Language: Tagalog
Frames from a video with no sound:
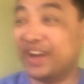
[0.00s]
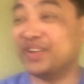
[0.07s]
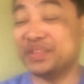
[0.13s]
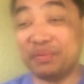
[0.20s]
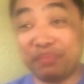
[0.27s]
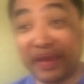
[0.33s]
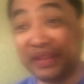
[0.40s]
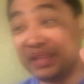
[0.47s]
o,
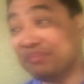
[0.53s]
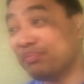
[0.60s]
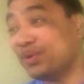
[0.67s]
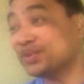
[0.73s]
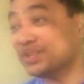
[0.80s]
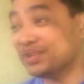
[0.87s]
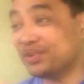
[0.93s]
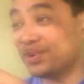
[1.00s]
depende
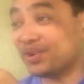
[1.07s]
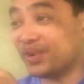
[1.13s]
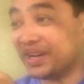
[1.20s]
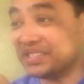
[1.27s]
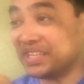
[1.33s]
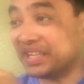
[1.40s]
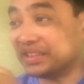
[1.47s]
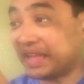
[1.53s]
po siguro
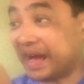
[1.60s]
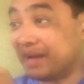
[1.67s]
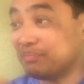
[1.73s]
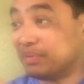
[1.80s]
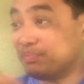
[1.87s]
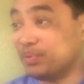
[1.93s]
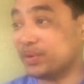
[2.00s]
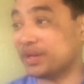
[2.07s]
kasi ang
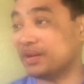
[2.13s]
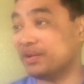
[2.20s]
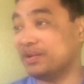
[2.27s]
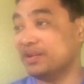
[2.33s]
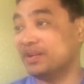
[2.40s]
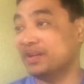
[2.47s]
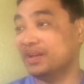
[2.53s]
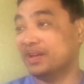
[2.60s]
dami po eh,
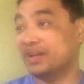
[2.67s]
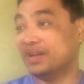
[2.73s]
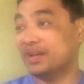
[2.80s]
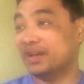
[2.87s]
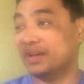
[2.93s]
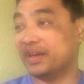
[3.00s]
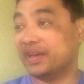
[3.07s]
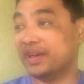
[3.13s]
oh.
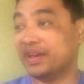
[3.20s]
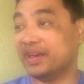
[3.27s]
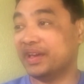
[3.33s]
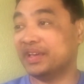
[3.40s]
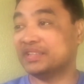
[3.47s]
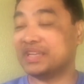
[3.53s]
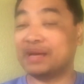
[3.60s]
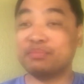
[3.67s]

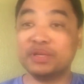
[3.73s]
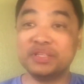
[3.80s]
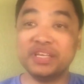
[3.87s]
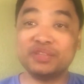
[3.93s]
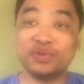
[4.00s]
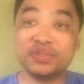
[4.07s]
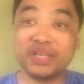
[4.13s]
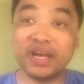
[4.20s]
Eh, sabi
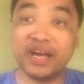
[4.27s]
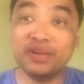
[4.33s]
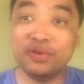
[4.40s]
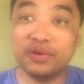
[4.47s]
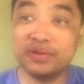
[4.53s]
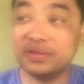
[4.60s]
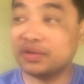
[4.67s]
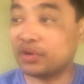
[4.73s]
dito sa
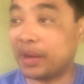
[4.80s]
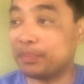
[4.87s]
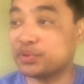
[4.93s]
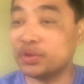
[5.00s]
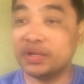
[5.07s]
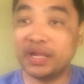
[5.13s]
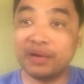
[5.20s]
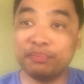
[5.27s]
ano,
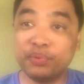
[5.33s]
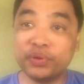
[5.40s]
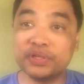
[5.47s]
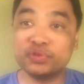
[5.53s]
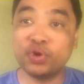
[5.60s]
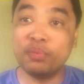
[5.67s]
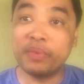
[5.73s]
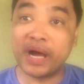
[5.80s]
caption lang po
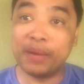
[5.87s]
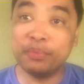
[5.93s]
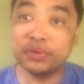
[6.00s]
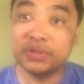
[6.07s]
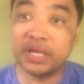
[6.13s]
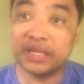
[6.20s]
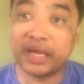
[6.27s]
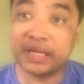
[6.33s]
is
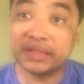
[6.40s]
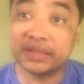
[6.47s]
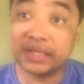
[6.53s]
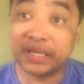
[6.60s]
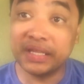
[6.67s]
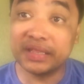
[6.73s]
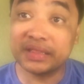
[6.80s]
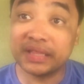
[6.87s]
umabot na ng
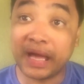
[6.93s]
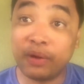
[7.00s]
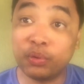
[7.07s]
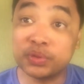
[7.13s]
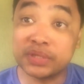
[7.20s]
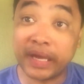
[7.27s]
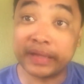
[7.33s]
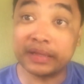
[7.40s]

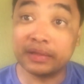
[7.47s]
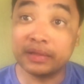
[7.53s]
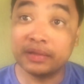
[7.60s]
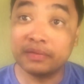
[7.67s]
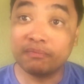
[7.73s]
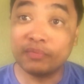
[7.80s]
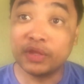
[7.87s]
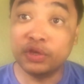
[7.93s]
3,000
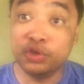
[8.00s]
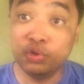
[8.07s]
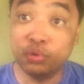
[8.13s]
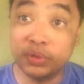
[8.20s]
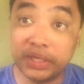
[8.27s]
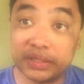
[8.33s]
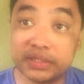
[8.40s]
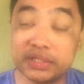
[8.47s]

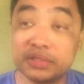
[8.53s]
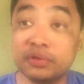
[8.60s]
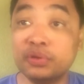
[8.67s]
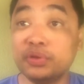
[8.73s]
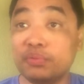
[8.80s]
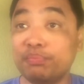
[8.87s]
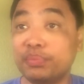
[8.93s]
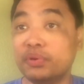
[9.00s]
units.
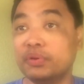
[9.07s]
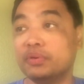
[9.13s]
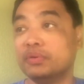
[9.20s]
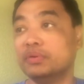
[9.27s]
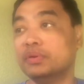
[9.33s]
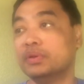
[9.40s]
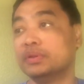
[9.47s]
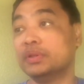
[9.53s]
So, yun po.
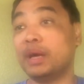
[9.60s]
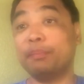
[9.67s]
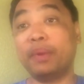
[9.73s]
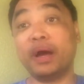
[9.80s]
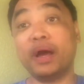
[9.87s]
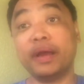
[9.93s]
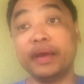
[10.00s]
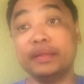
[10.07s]

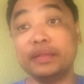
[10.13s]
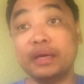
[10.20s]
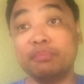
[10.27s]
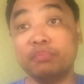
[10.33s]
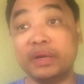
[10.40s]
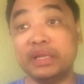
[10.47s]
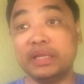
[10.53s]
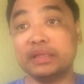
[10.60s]
Napakagandang
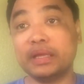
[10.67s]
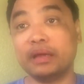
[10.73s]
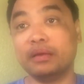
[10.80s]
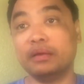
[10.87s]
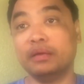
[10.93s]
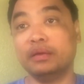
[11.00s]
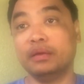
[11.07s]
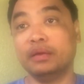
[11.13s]
balita.
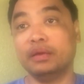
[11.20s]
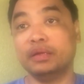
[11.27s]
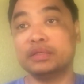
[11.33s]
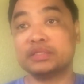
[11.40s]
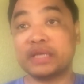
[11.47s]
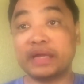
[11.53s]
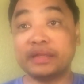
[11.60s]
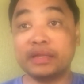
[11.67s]

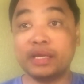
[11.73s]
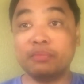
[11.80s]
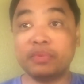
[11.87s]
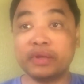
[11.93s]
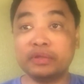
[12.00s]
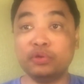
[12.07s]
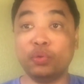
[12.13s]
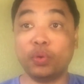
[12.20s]
Sana
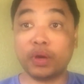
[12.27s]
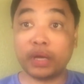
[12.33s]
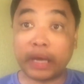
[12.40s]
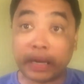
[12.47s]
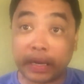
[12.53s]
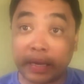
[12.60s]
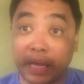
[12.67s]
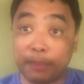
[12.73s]
naman yung
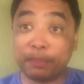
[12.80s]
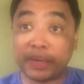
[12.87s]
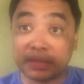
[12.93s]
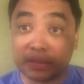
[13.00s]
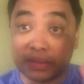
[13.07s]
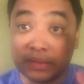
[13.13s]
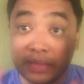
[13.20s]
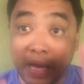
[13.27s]

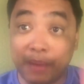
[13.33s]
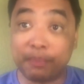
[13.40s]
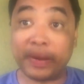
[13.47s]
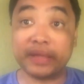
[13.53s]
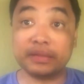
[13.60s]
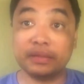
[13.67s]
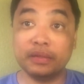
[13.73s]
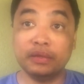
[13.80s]
karapat dapat,